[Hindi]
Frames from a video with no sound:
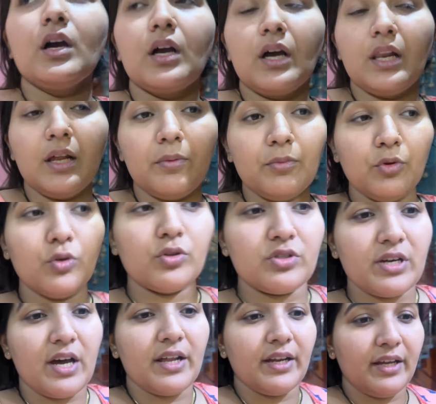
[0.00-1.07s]
कल हम लोग
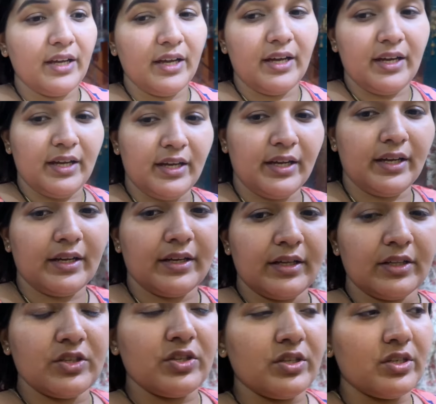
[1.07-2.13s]
जा रहे
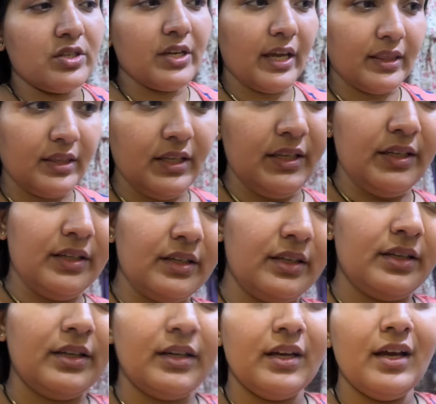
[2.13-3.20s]
हैं चैती
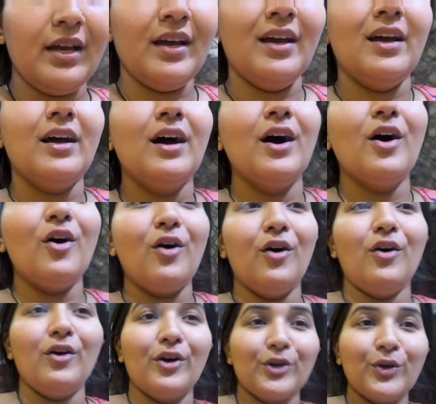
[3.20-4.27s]
और